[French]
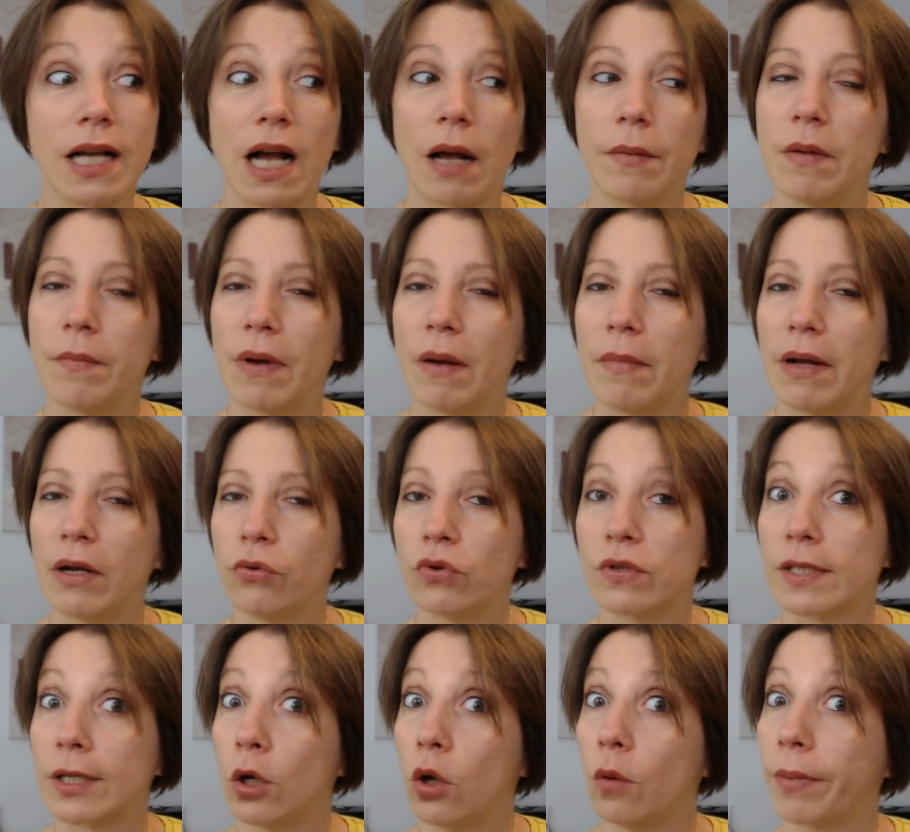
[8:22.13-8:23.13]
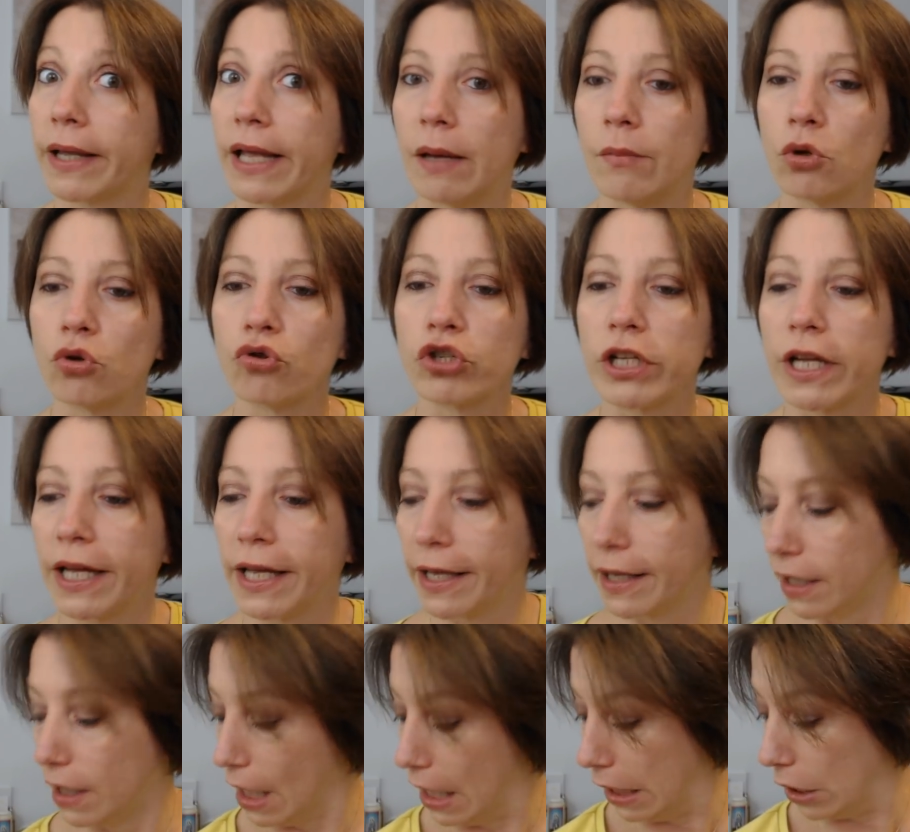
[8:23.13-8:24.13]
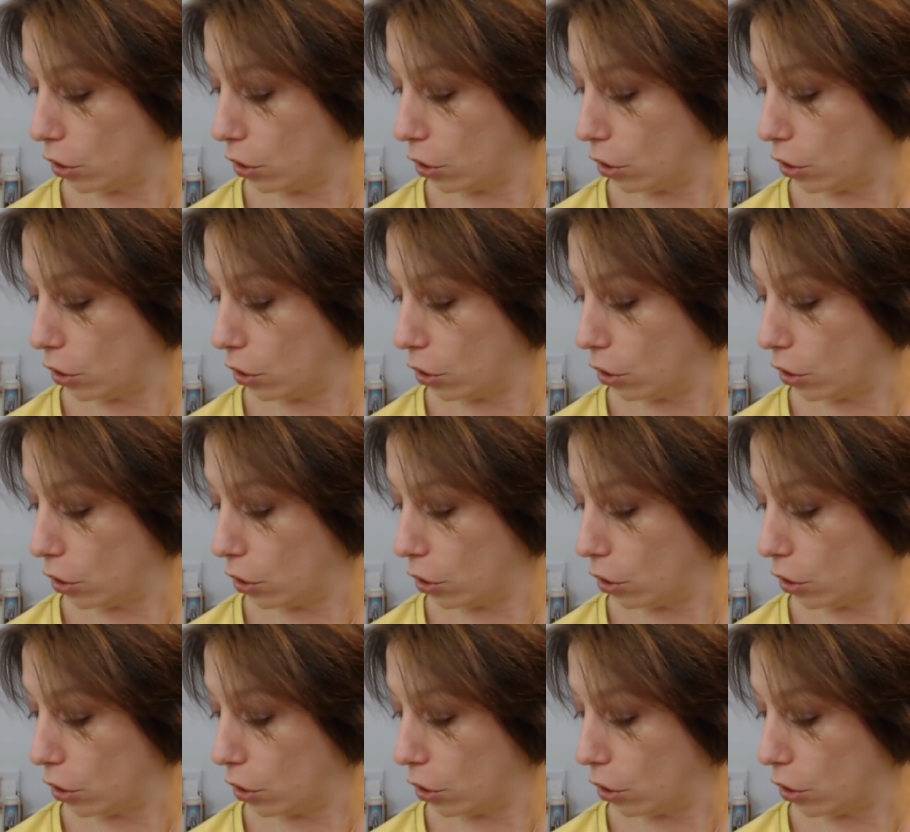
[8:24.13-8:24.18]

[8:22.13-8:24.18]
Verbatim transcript: s'est ramené pas mal de saloperies à manger.